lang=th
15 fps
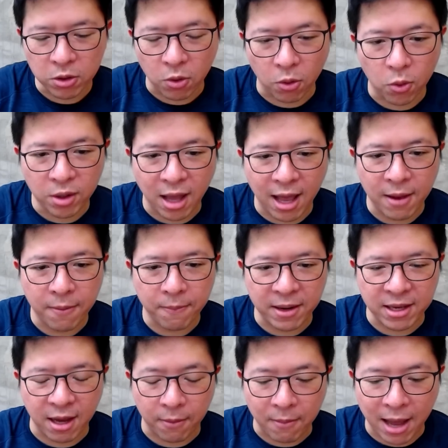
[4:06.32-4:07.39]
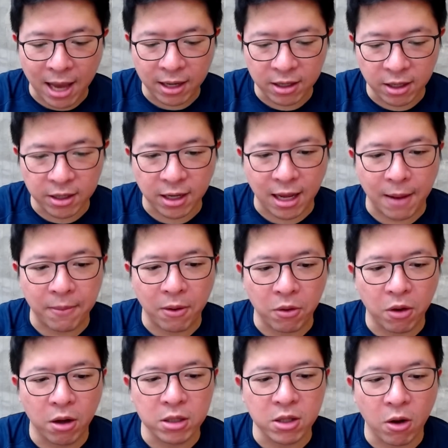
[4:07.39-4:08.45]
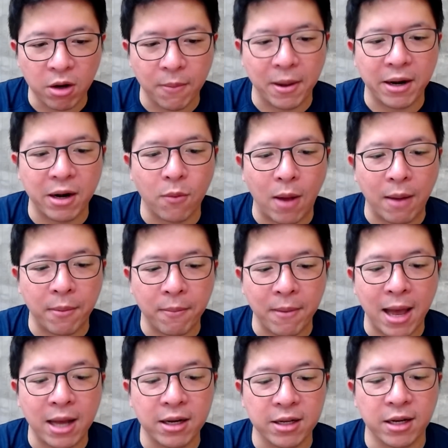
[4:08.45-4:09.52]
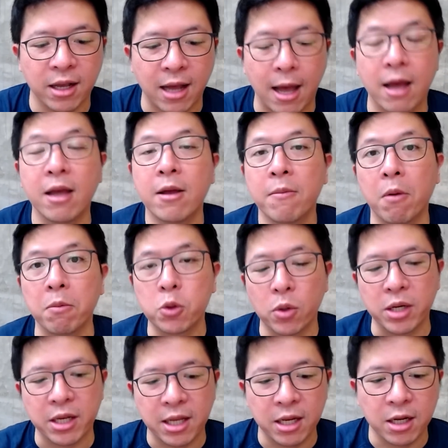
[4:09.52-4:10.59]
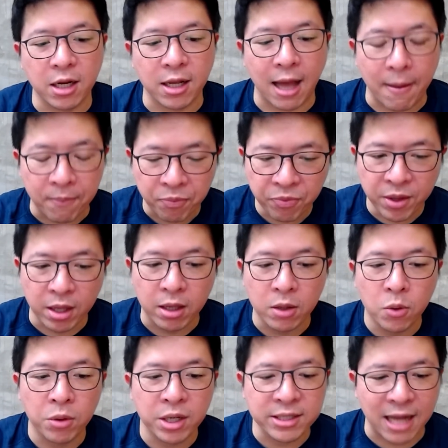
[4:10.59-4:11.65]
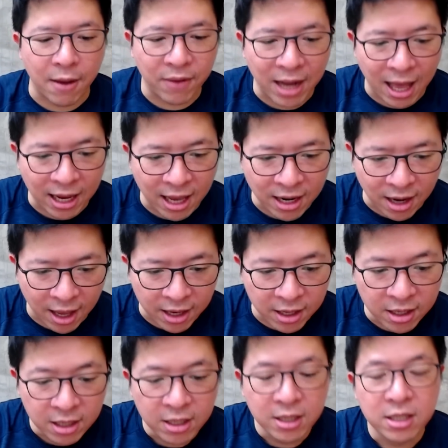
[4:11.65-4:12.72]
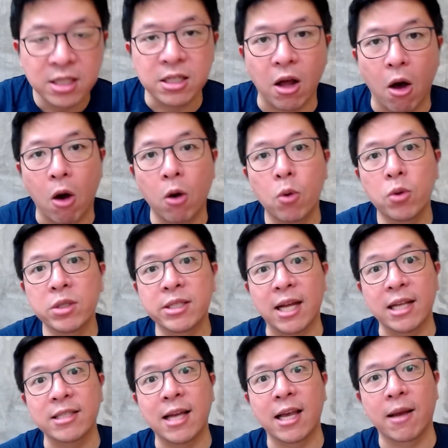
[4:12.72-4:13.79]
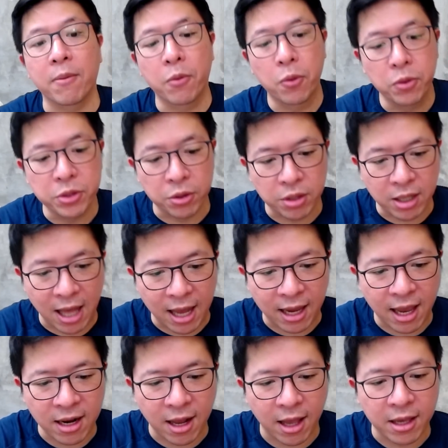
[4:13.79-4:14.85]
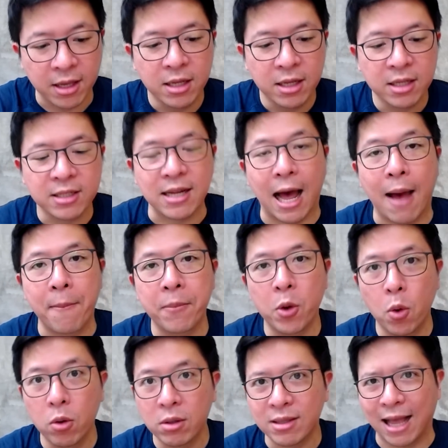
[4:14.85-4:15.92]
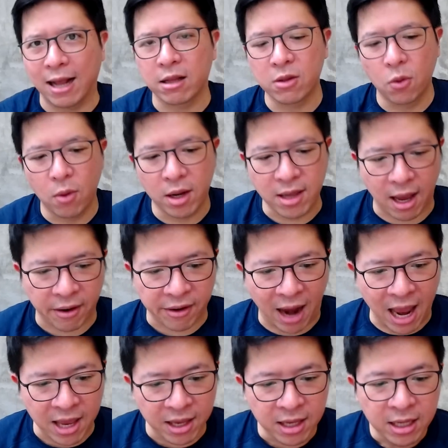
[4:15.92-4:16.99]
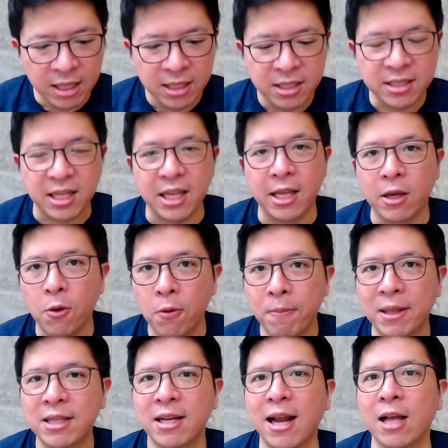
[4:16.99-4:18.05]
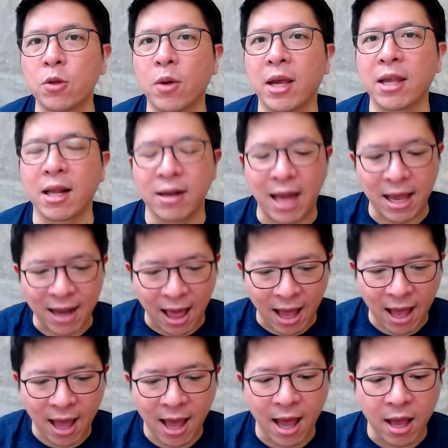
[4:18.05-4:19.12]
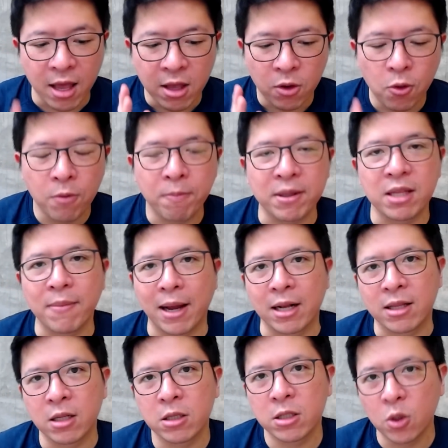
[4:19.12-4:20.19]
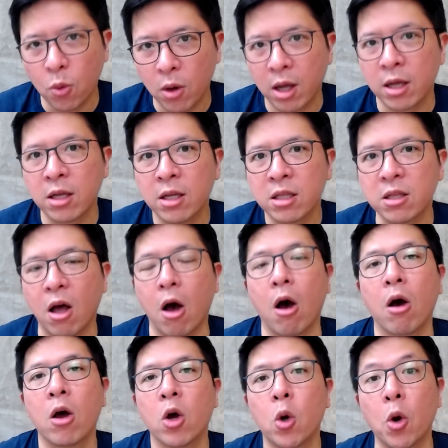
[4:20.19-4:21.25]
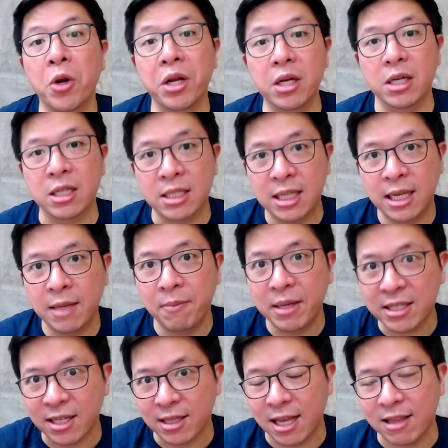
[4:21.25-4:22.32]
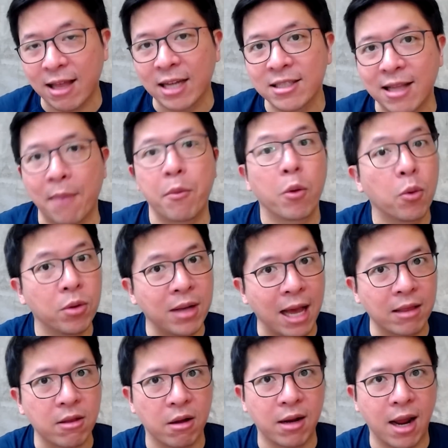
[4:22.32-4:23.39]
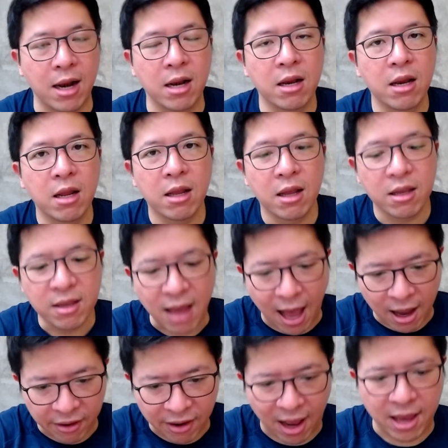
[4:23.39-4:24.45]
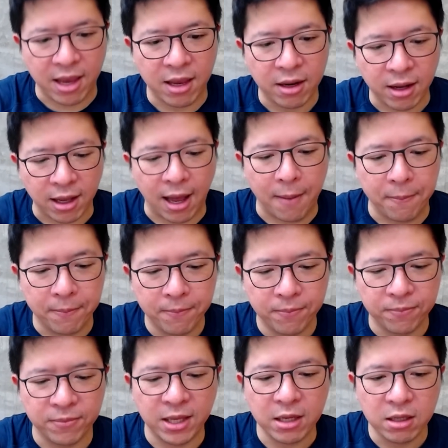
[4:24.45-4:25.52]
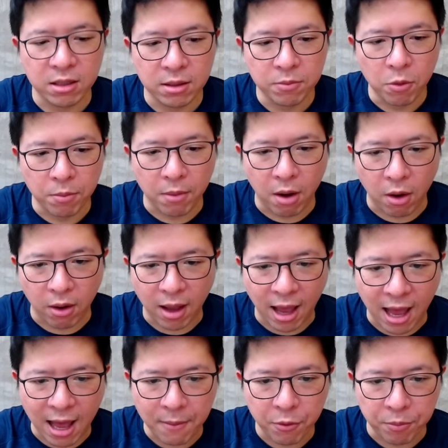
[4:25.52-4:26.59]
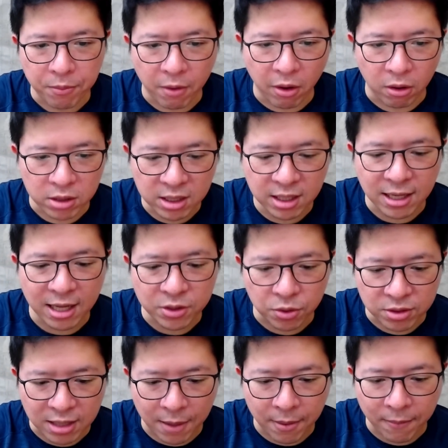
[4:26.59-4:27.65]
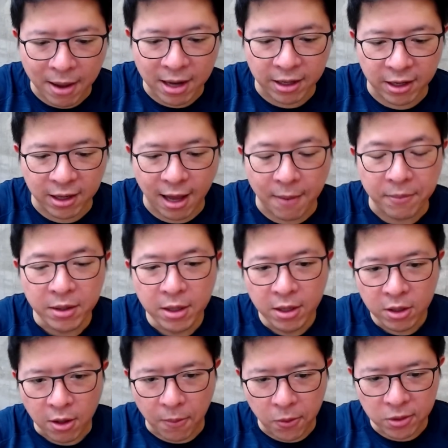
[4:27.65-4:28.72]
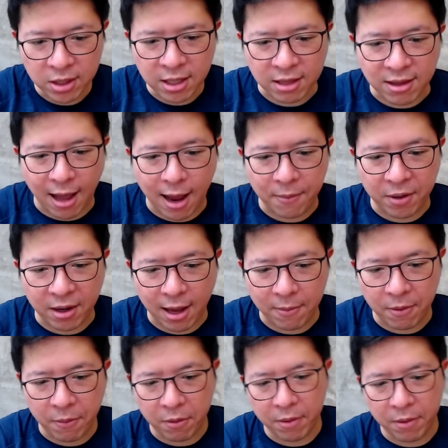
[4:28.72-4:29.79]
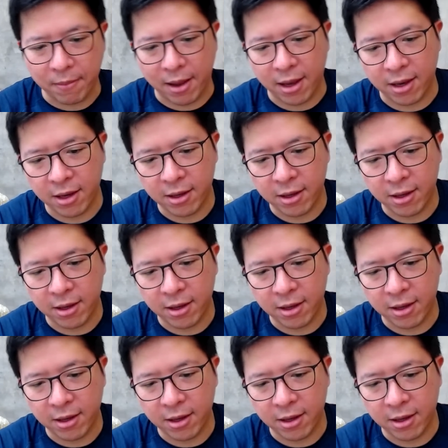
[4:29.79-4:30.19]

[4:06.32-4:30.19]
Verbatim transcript: ของคุณได้เป็นอย่างมากเลยนะครับ แล้วก็ต้องระมัดระวังมากๆเลยนะครับผมทวนอีกทีหนึ่งนะครับหคุณรักษาเวลาแค่ไหน 2. คุณใส่ใจกับคู่สนทนาแค่ไหน3. คุณแต่งตัวอย่างไร 4. คุณพัฒนาตัวเองอย่างไร และ 5. คุณปฏิบัติตัวต่อคนอื่นที่มีสเตตัสต่ำกว่าคุณณตอนนั้นอย่างไรนะครับ นี่คือมุมมอง5มุมมองที่น่าสนใจมากๆเลยนะครับขอบคุณที่ติดตามนะครับแล้วพบกันใหม่